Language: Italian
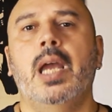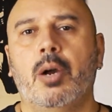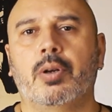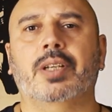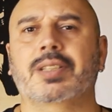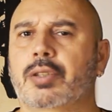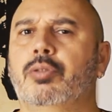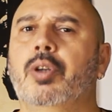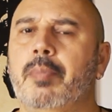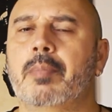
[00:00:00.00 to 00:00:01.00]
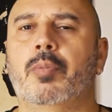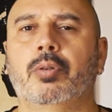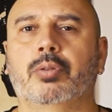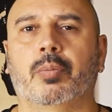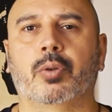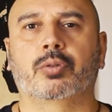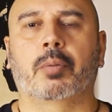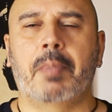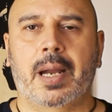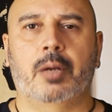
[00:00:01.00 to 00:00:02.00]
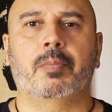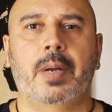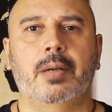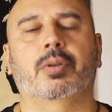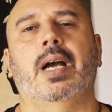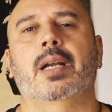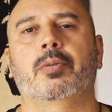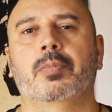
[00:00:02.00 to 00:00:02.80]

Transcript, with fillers: è una casa secondo me molto molto bella, è un bel locale,